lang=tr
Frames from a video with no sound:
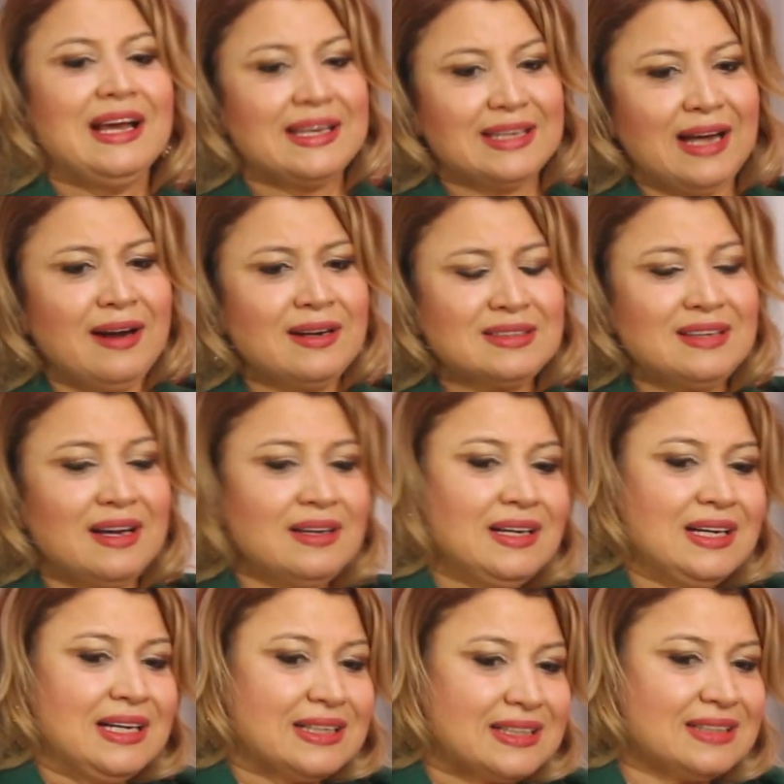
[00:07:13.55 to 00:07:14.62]
Yargıtay
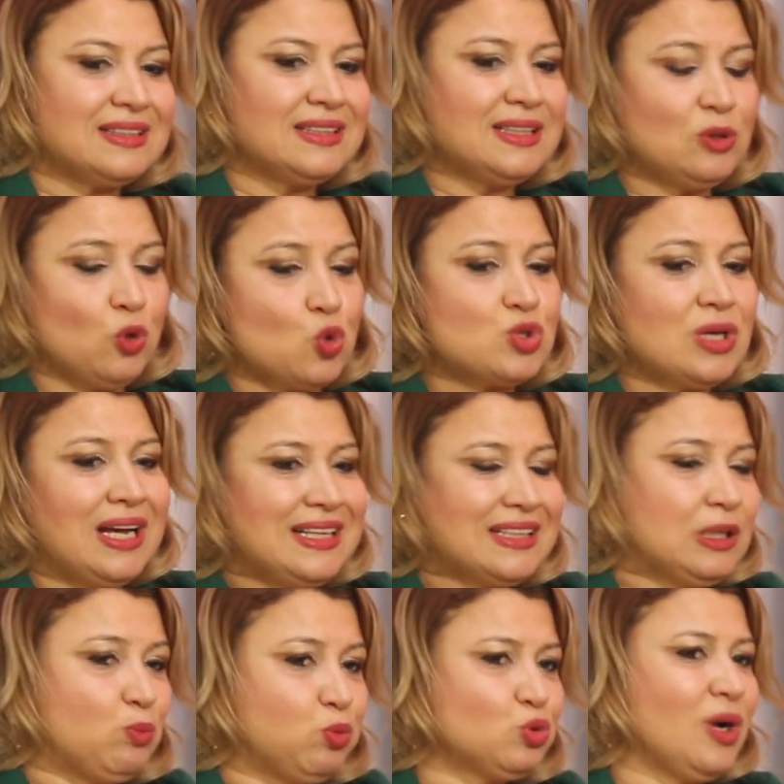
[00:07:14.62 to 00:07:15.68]
kadının
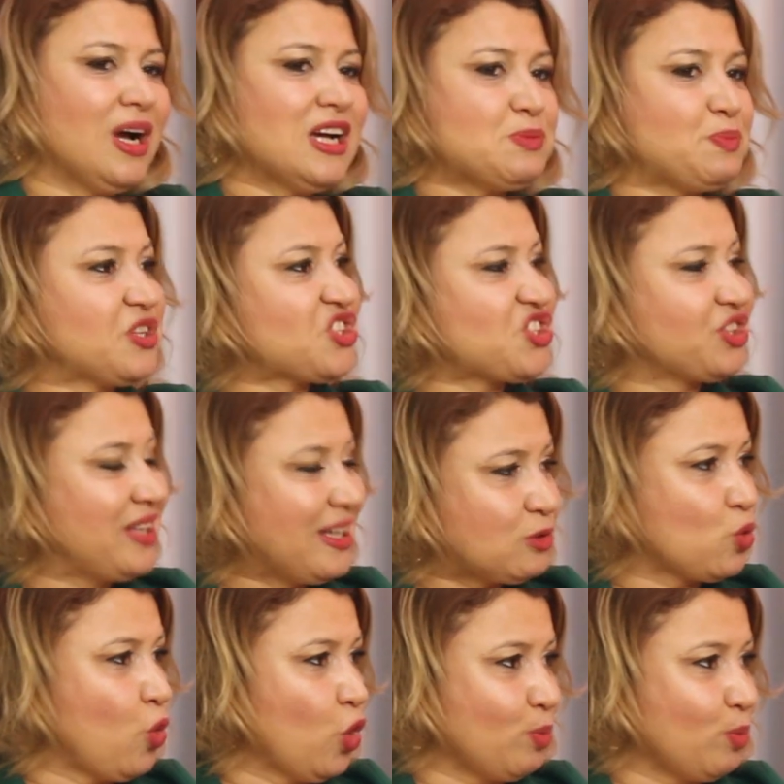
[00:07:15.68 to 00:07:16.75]
özellikle bu tarz bir şiddet
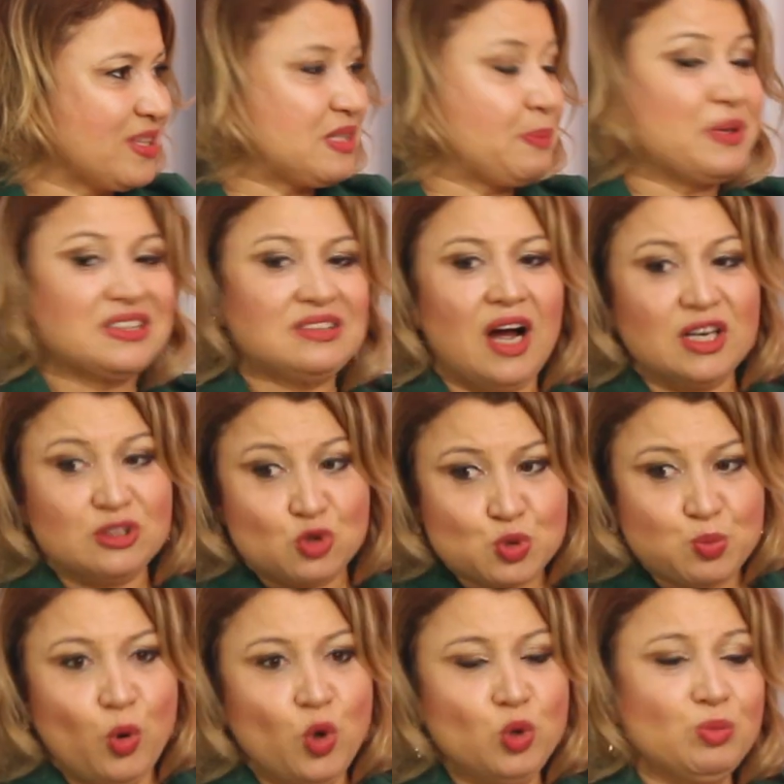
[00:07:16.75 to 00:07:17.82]
görmesi, bir
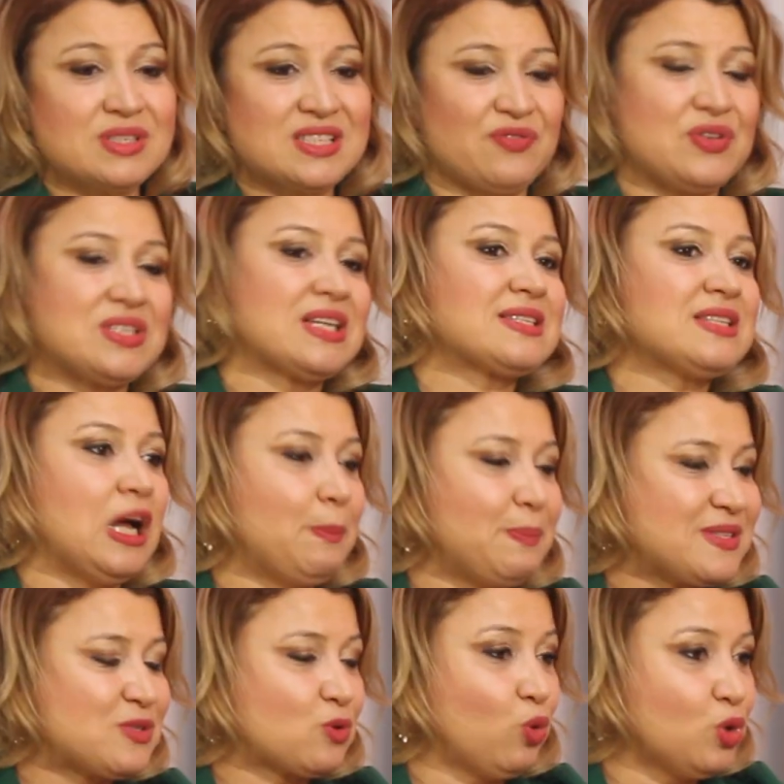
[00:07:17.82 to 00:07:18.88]
tartışma olması fiziksel
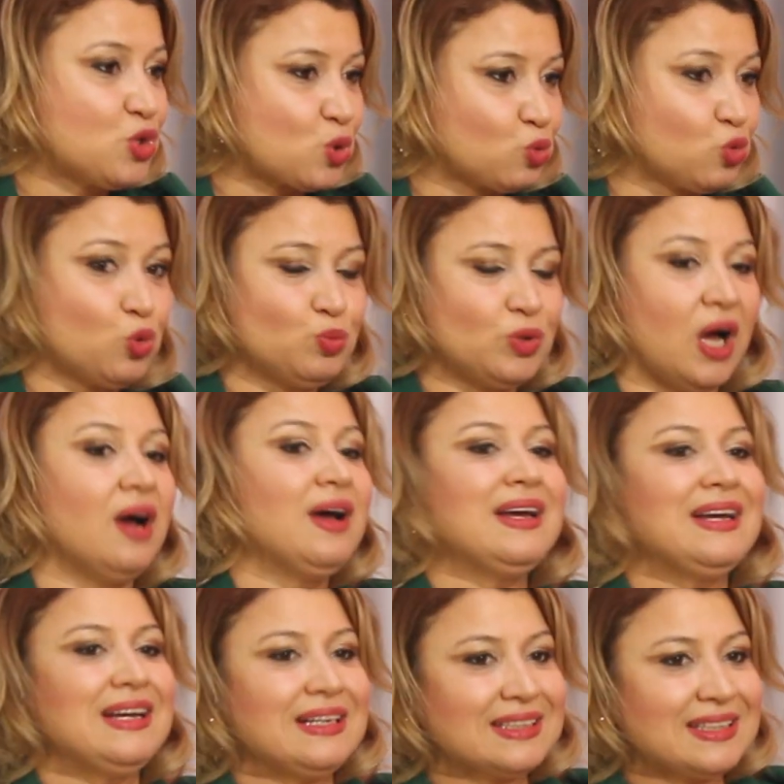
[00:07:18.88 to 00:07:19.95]
psikolojik durumda
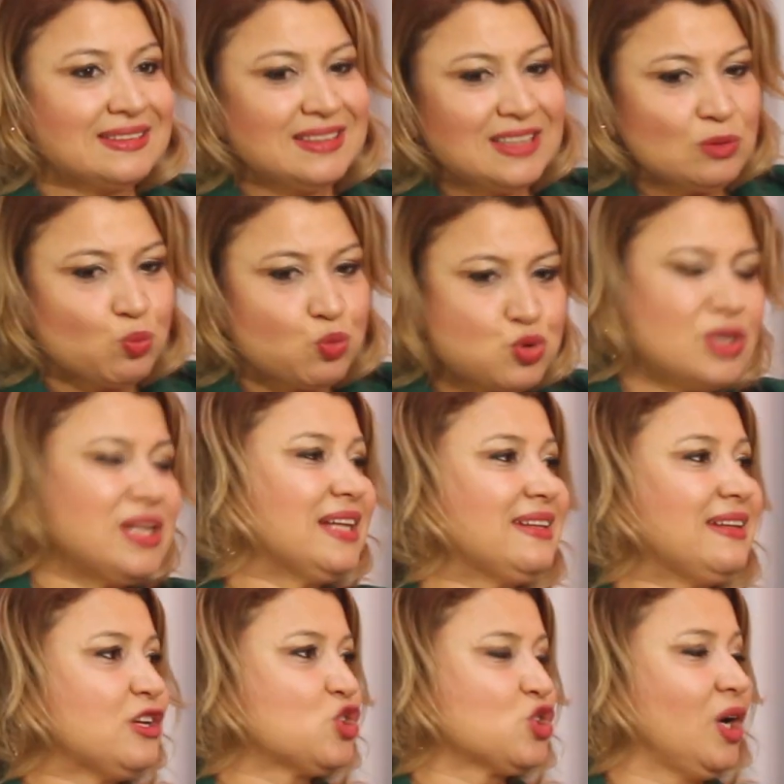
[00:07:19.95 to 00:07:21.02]
kadının bu zinet
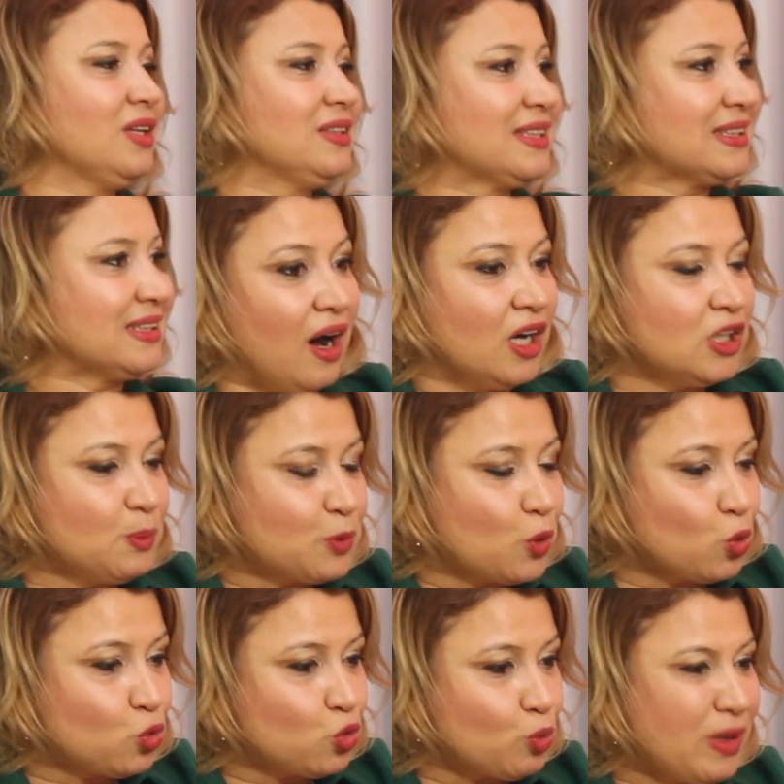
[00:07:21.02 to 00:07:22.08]
eşyalarını alıp
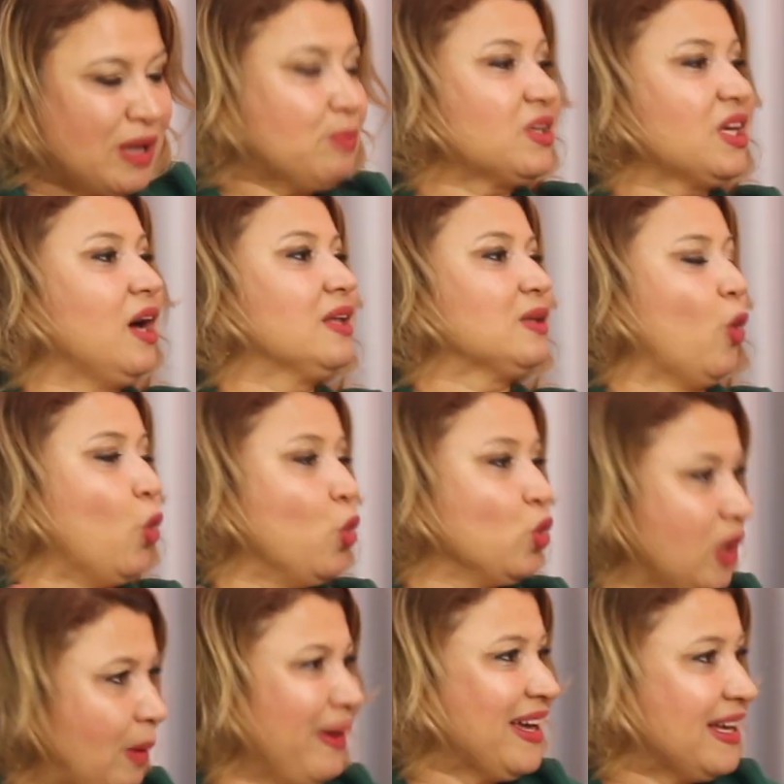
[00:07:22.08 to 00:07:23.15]
götürme imkanı
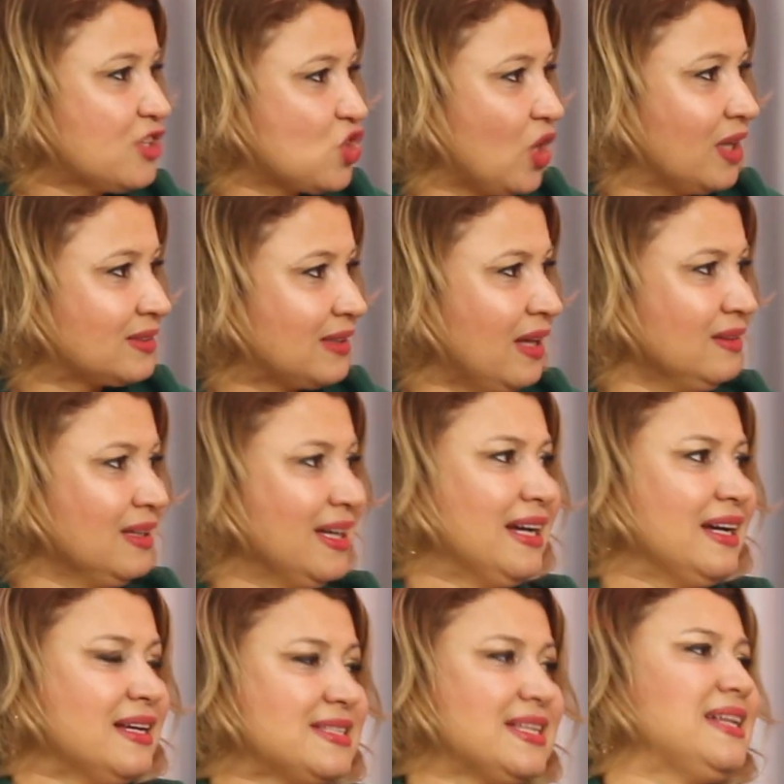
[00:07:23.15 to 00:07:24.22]
olamayacağından
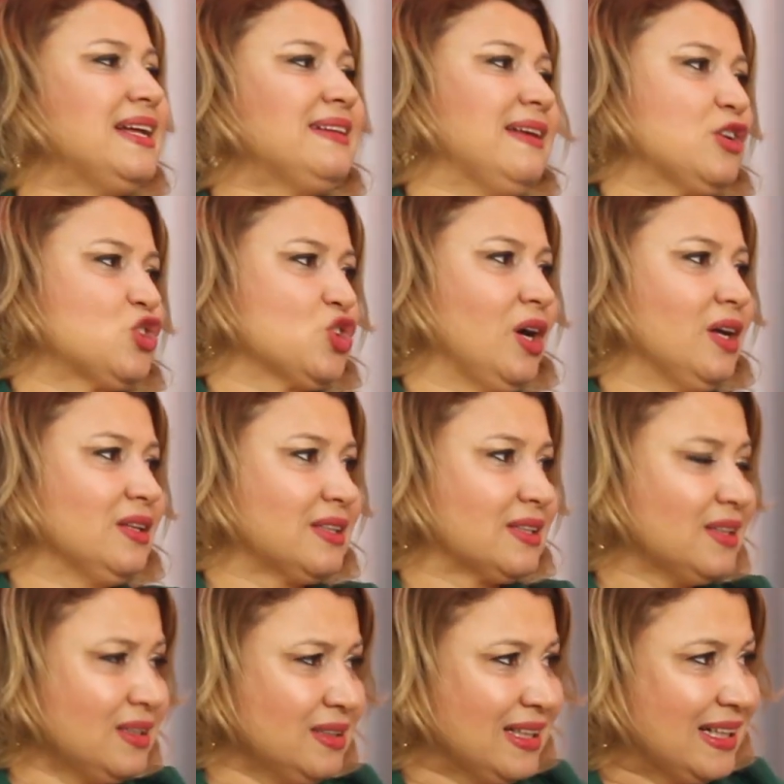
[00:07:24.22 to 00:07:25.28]
zinet
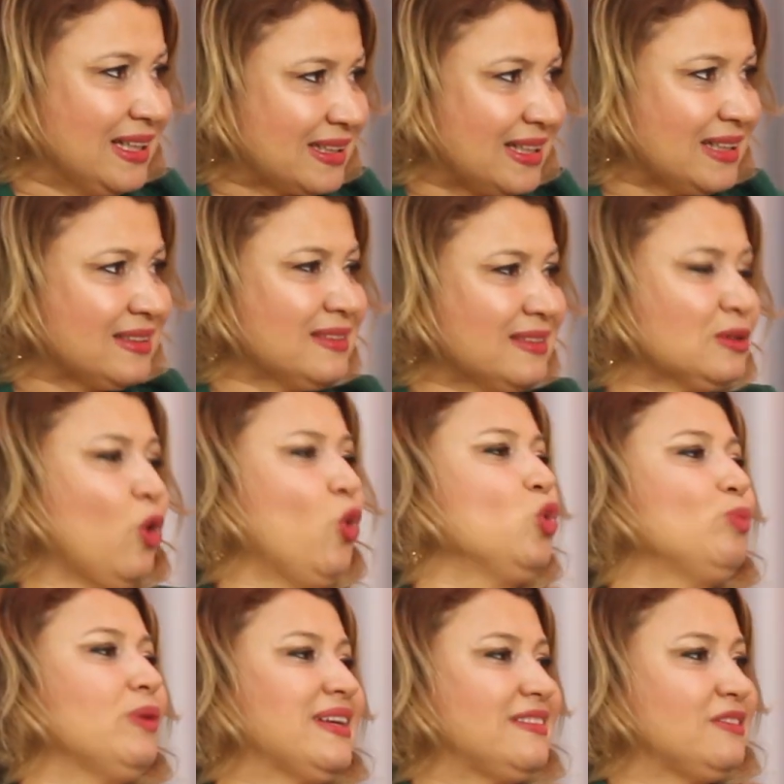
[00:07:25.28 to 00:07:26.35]
eşyalarının kadında
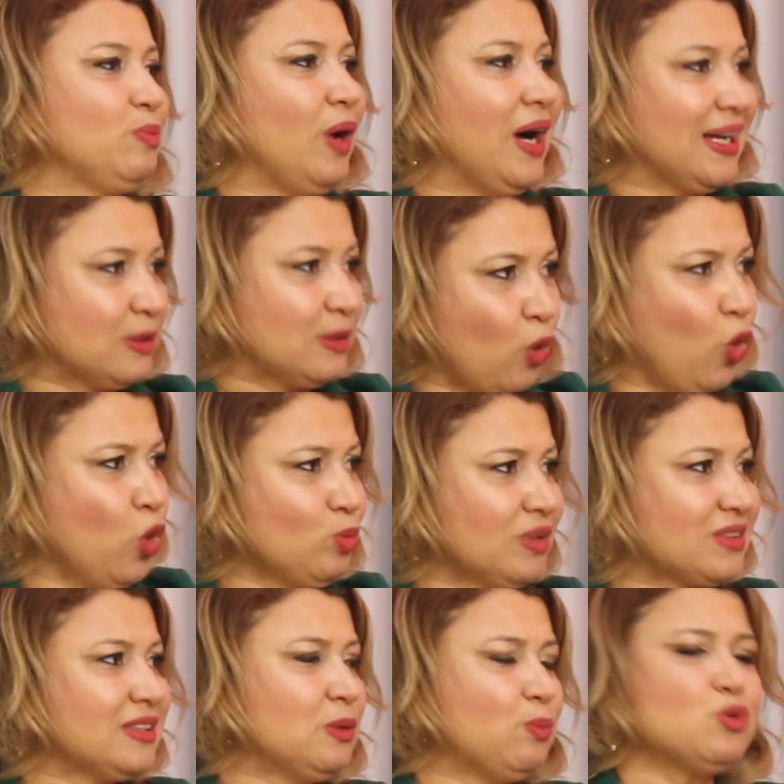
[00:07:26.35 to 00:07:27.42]
olma ihtimalinin
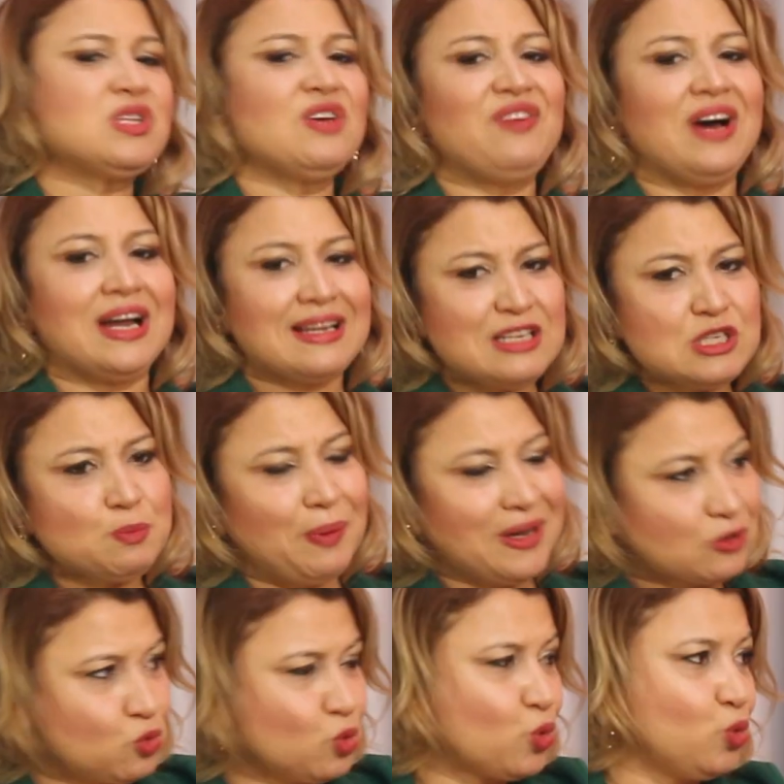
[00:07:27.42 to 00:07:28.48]
olmadığını bu sefer
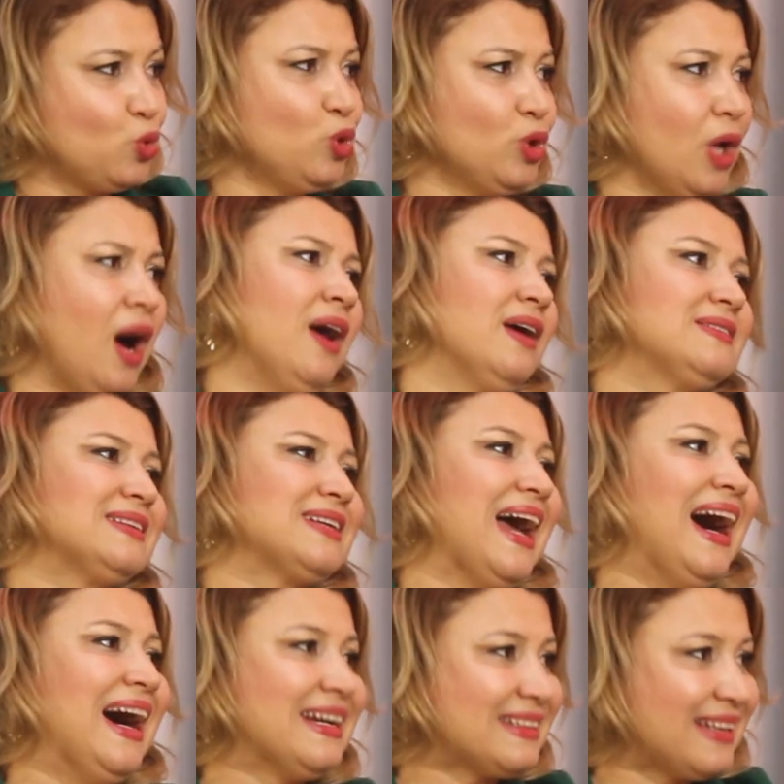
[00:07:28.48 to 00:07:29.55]
ispat yükünün artık
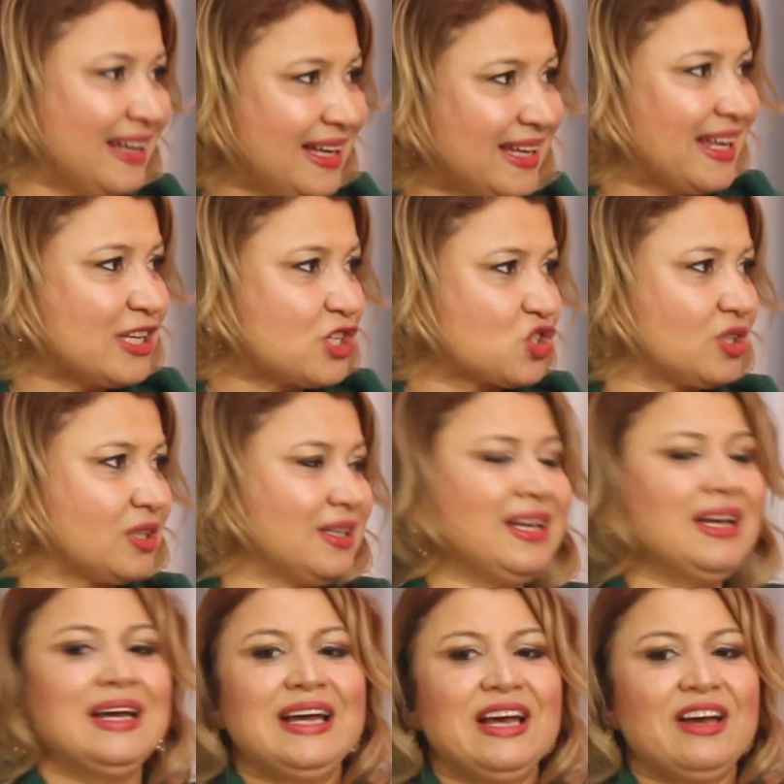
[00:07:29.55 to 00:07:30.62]
erkeğe geçtiğini
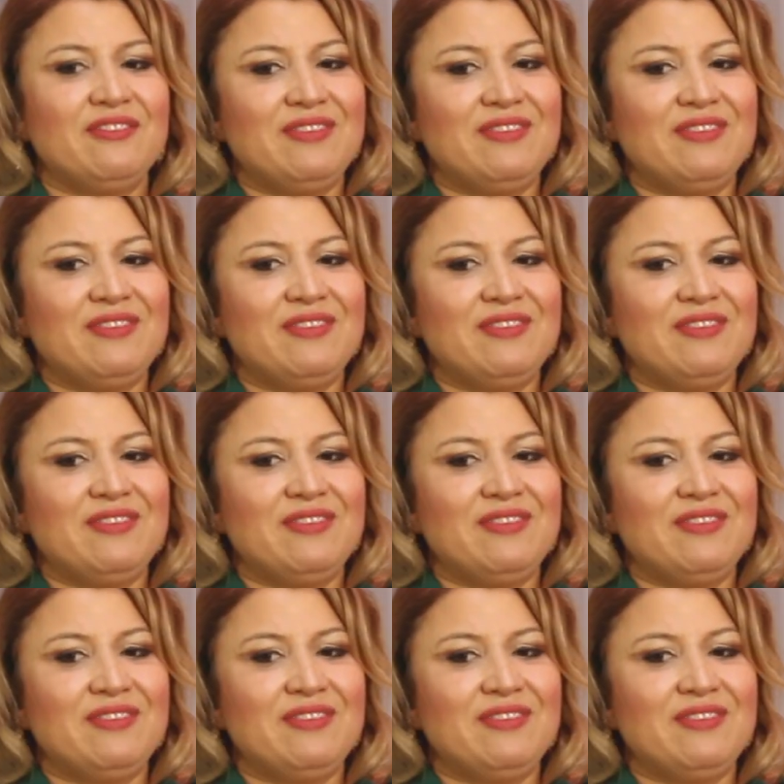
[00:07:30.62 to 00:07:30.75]
hmm.